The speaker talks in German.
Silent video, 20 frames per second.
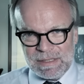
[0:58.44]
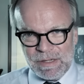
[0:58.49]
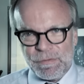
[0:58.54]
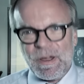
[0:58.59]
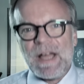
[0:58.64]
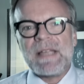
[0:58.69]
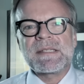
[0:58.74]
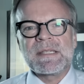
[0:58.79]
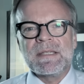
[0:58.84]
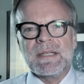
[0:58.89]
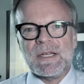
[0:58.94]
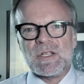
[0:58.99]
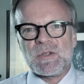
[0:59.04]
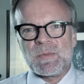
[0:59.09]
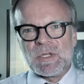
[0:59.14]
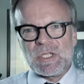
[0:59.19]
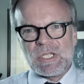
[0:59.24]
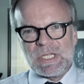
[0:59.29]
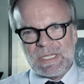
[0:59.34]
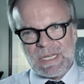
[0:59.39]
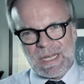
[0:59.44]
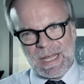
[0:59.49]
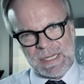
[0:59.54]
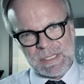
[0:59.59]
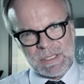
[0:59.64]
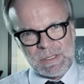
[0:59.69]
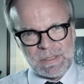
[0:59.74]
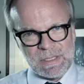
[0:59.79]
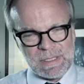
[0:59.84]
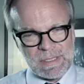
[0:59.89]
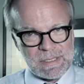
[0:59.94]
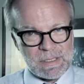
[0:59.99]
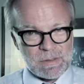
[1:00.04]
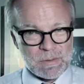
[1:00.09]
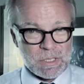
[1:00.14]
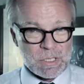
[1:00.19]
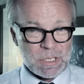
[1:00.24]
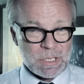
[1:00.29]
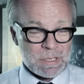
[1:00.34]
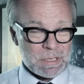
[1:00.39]
Der Phrasendreschmaschine Radio
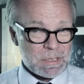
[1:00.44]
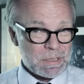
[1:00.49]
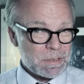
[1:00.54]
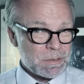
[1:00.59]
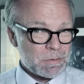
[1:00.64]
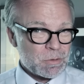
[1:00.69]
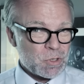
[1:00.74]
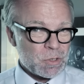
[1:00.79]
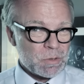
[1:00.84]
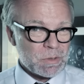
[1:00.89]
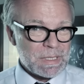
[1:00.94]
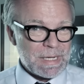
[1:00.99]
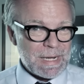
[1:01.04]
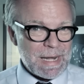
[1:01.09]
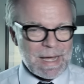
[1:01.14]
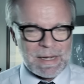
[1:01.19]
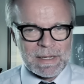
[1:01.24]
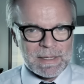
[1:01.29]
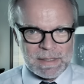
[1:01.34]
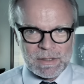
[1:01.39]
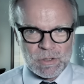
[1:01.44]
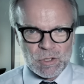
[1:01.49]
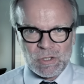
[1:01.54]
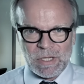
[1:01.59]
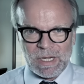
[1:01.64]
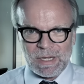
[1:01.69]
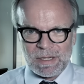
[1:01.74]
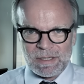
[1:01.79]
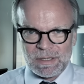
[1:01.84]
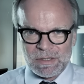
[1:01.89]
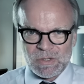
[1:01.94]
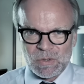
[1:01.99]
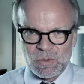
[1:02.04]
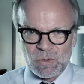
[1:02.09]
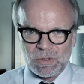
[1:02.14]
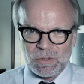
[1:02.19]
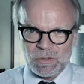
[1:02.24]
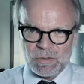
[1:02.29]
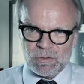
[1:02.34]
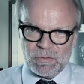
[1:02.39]
habe ich äh, schon lange den Stecker
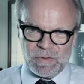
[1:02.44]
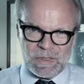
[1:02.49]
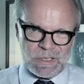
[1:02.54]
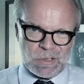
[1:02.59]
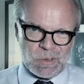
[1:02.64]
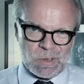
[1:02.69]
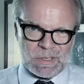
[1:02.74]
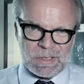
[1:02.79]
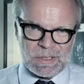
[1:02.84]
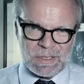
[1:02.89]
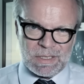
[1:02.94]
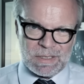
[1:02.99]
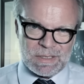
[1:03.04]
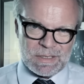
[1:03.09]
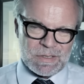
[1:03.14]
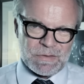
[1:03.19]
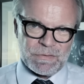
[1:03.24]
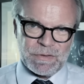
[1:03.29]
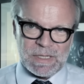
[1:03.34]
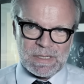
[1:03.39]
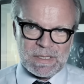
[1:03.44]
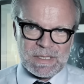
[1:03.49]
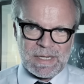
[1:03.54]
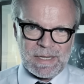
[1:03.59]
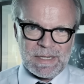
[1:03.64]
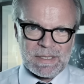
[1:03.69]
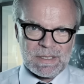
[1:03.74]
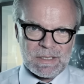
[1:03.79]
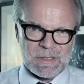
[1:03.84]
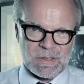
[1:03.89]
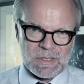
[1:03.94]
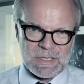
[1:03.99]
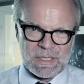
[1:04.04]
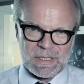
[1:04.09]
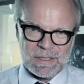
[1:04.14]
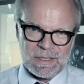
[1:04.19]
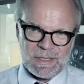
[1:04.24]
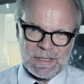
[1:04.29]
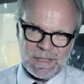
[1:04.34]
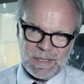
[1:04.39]
gezogen und wie ich hörte, geht es vielen
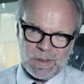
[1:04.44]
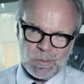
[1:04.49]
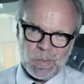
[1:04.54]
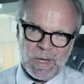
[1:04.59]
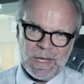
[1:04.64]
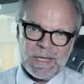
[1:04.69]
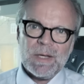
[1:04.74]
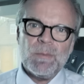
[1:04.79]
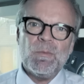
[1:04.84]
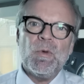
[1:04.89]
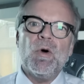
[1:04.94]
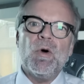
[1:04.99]
Zeitgenossen in meinem